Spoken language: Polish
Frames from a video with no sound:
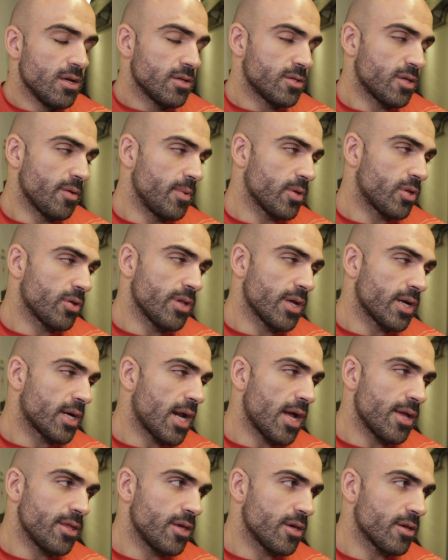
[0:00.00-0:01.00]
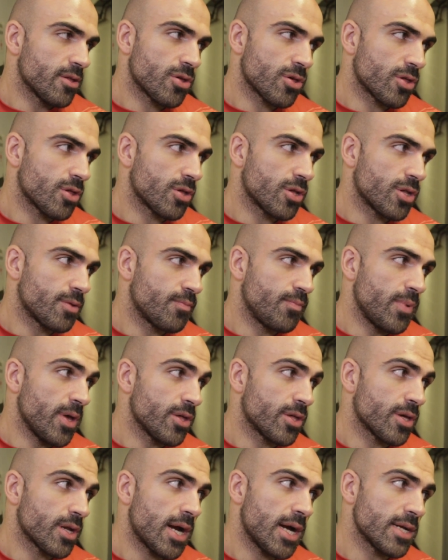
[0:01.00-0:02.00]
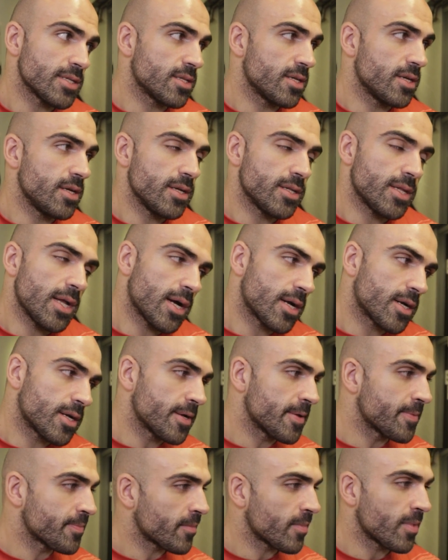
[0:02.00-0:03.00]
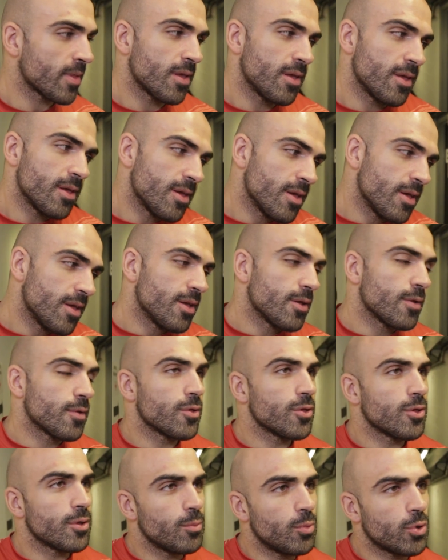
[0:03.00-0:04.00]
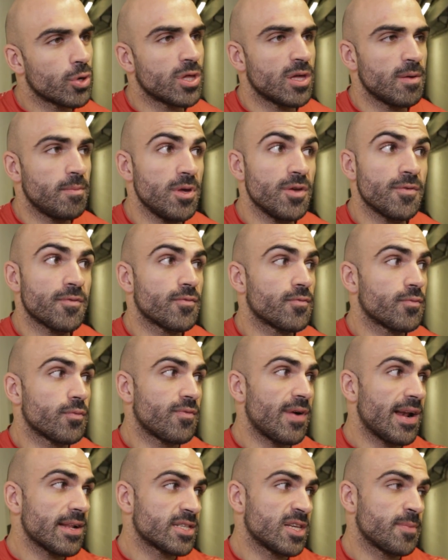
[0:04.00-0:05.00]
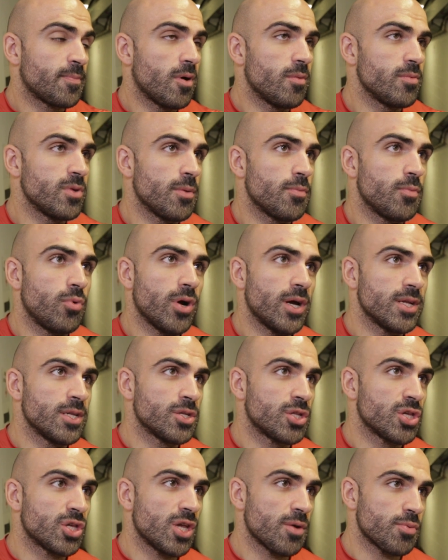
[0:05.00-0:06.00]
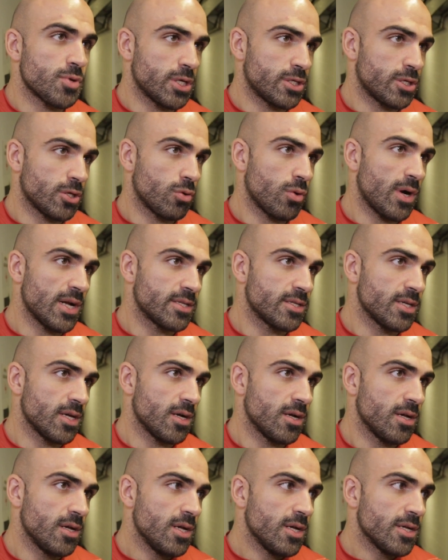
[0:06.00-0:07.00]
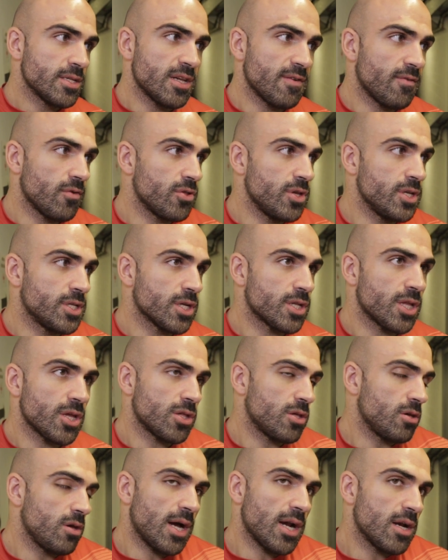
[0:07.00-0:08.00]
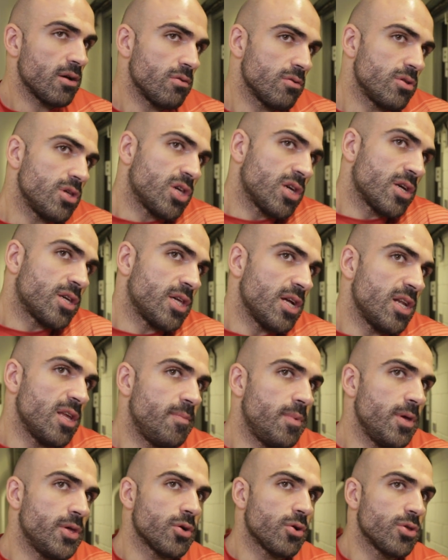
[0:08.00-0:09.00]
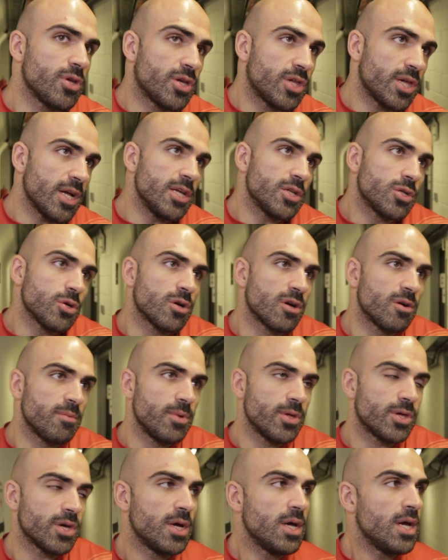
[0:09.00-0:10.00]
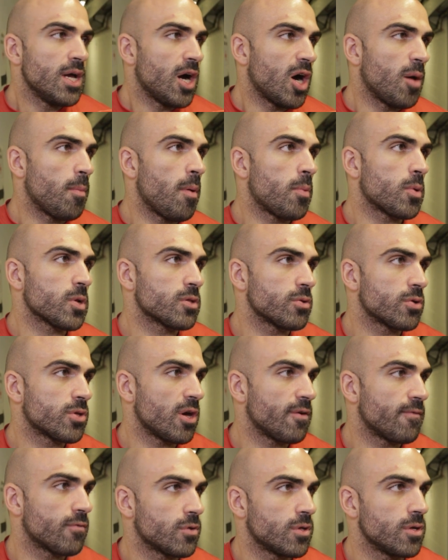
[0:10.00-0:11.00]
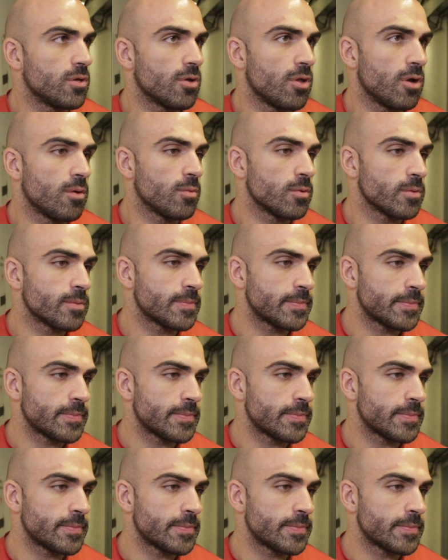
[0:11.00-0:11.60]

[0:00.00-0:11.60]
sobie to nagranie pięć razy i tak mógł się bić. W walce po mnie była identyczna sytuacja. Zawodnicy też, ale oni się chcieli bić, oni chcieli to robić. On po prostu chciał wrócić do domu